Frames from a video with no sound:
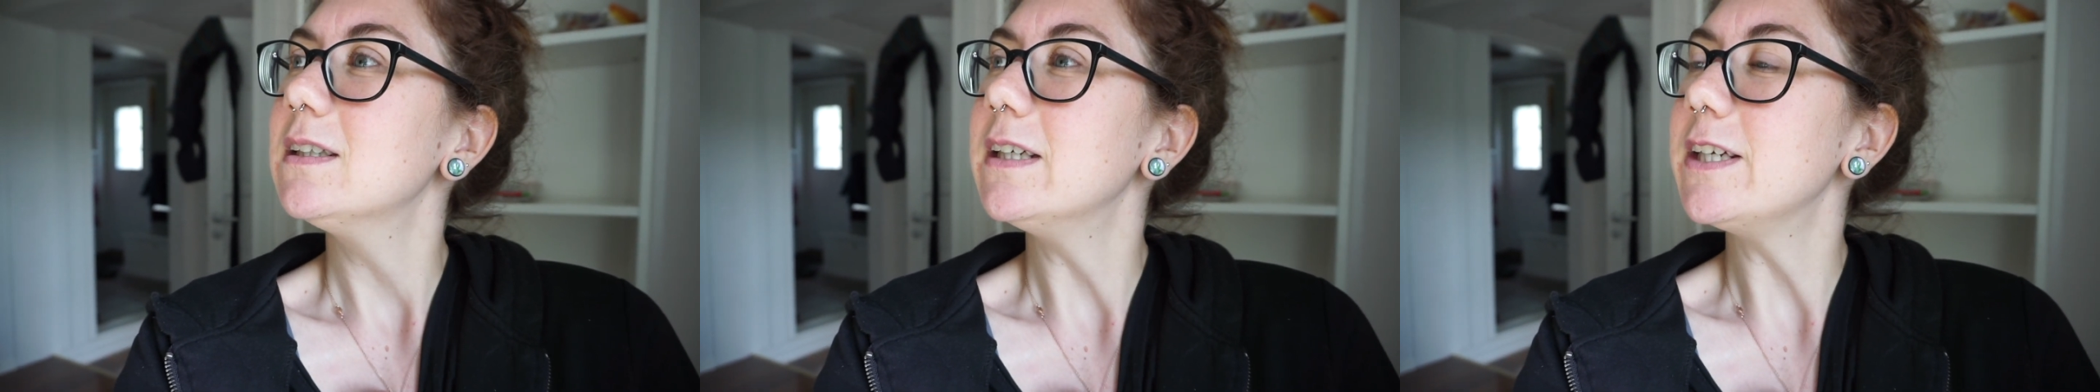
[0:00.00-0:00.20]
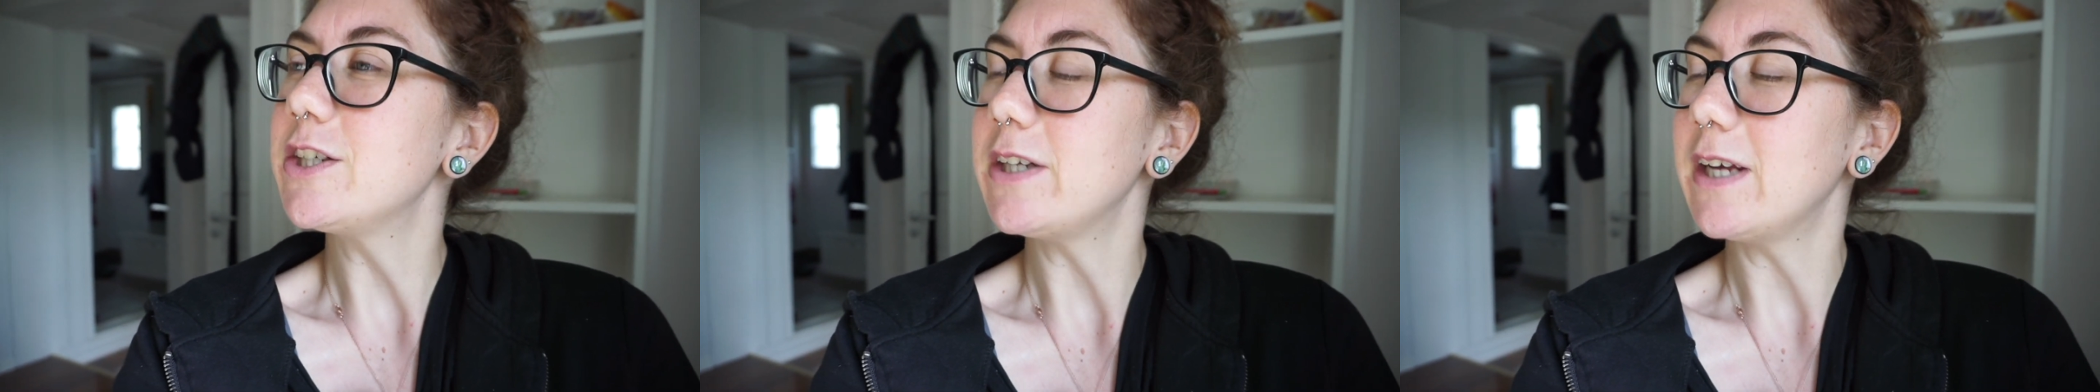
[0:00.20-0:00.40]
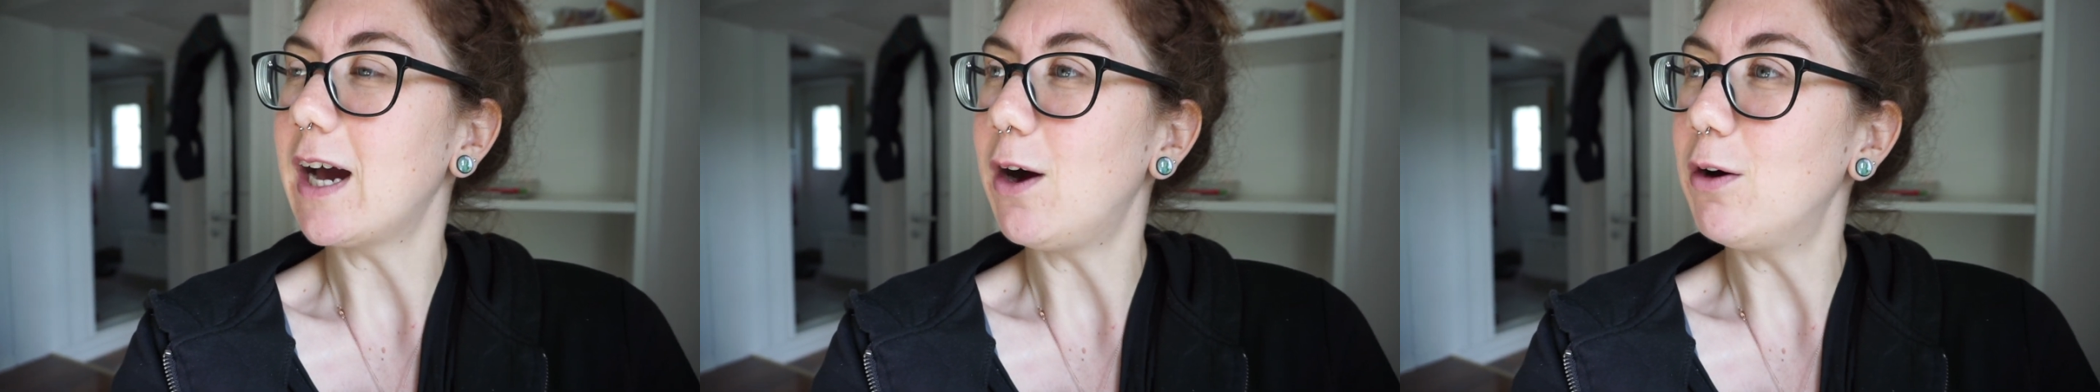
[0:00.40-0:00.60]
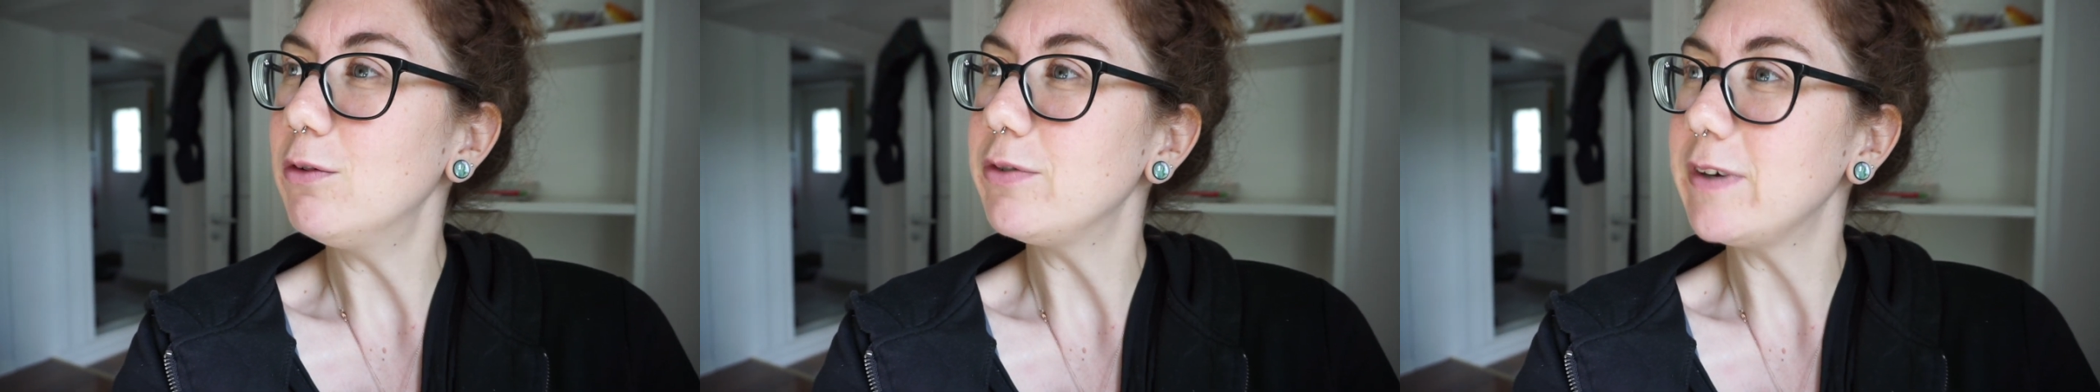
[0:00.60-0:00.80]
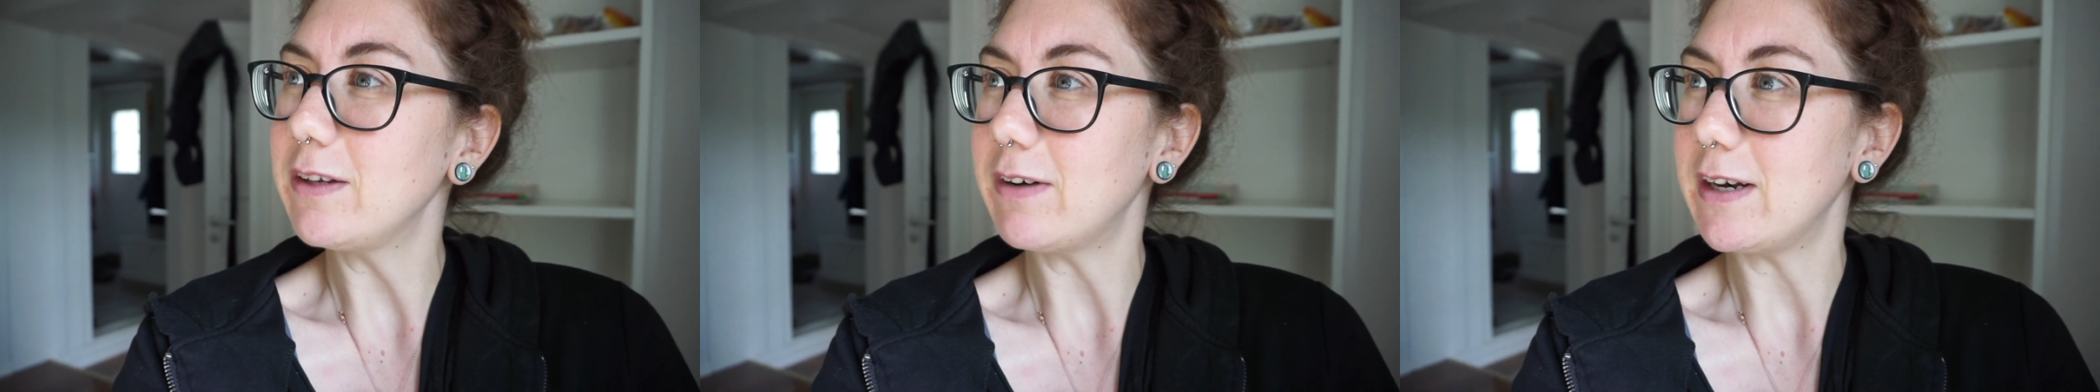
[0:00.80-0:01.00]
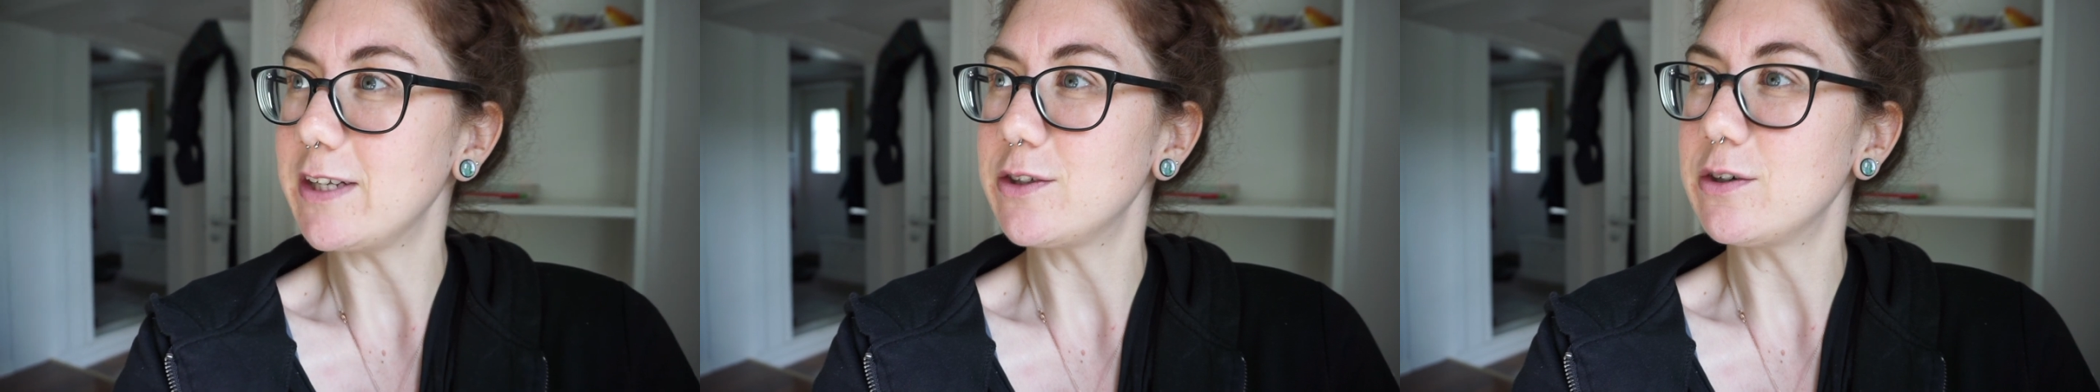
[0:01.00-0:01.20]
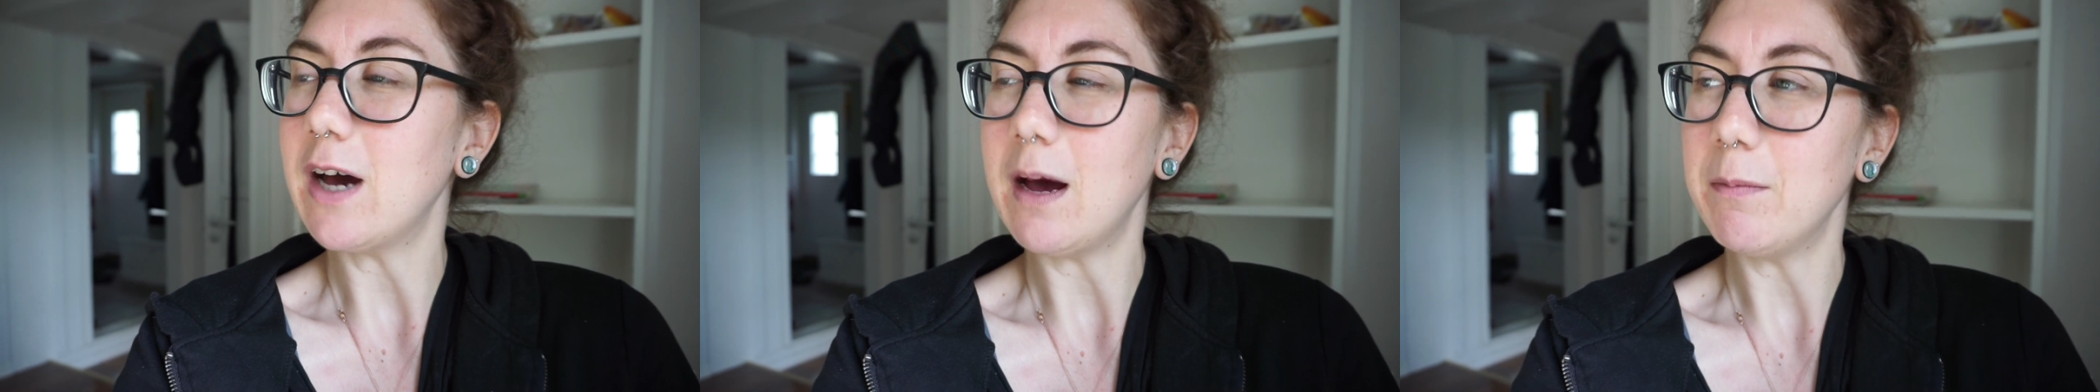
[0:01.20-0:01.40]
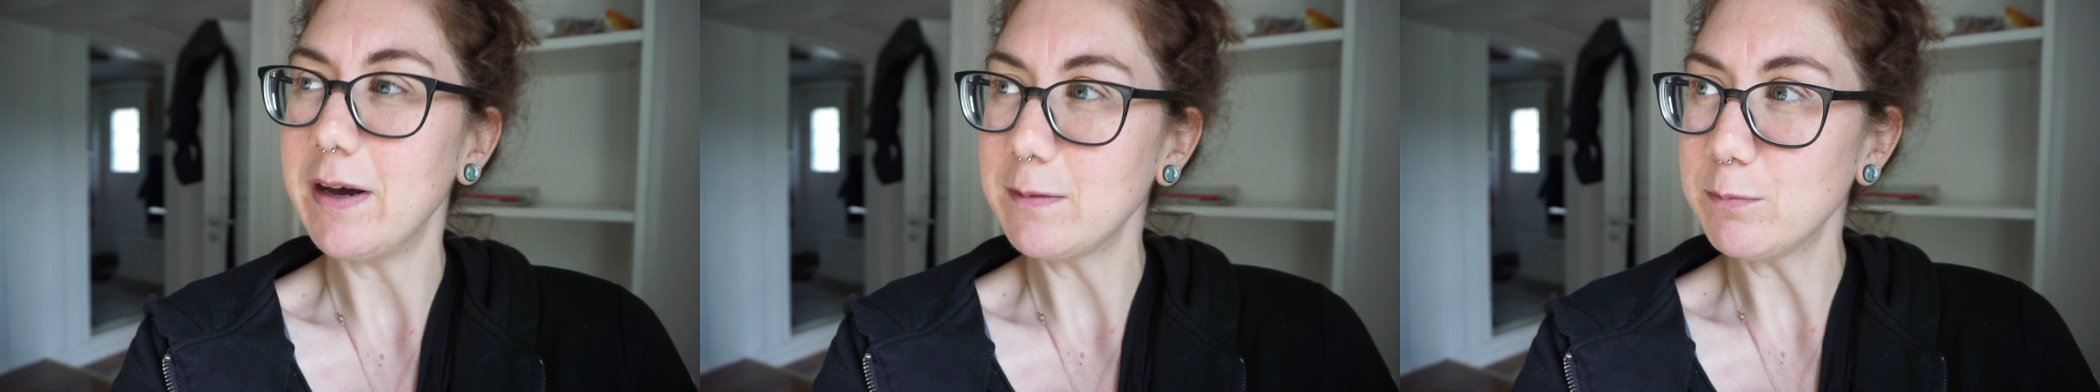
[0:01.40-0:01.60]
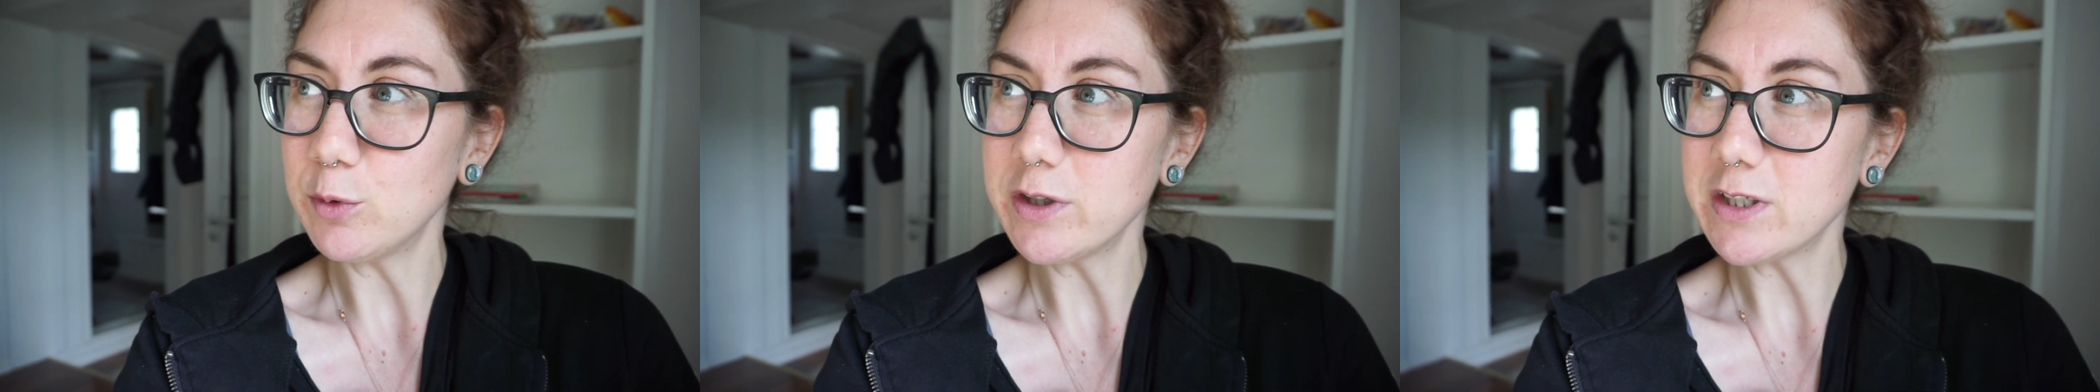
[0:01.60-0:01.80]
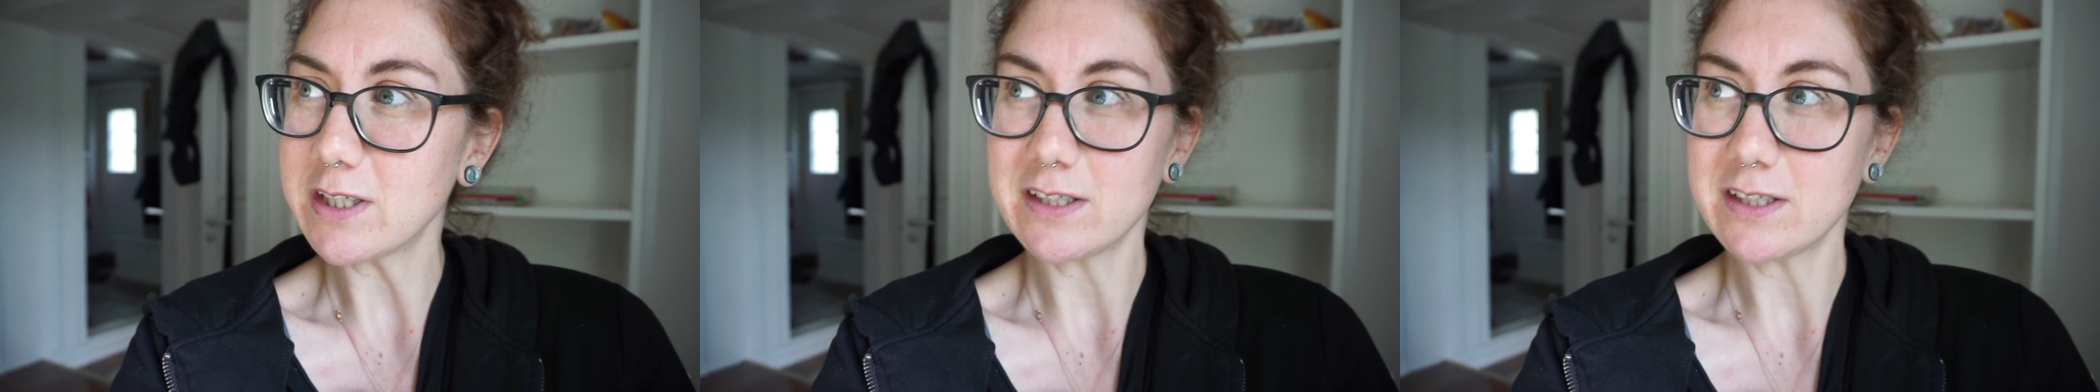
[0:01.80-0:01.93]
ich stehe auf, nicht weil ich zur Arbeit muss,